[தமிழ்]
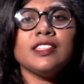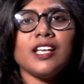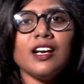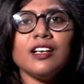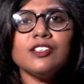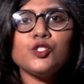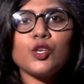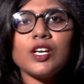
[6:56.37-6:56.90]

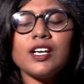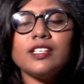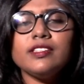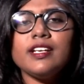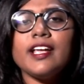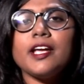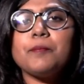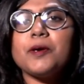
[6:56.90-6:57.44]
தங்க
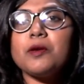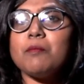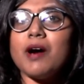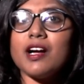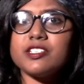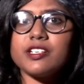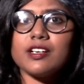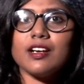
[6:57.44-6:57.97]
சுரங்கத்தில் ஏற்படும்
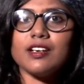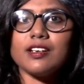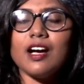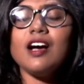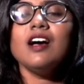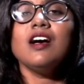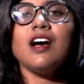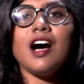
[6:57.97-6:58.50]

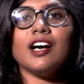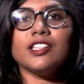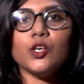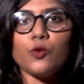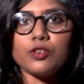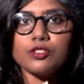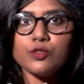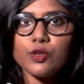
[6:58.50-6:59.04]
மாற்றங்கள்னா
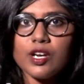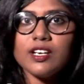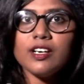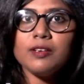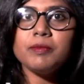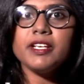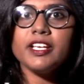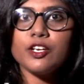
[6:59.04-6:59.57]
அந்த ஒரு
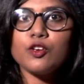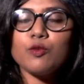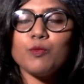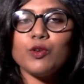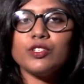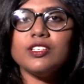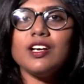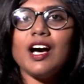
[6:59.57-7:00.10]
சுரங்கம்னு
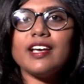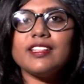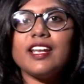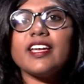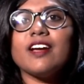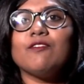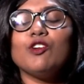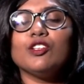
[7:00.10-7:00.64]
இருக்கும்போது
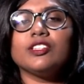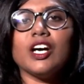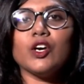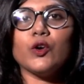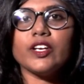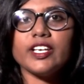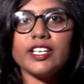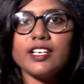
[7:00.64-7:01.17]
அதில் எவ்வளோ
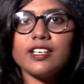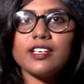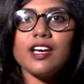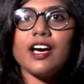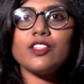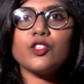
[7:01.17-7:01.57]
தங்கம் இருக்குது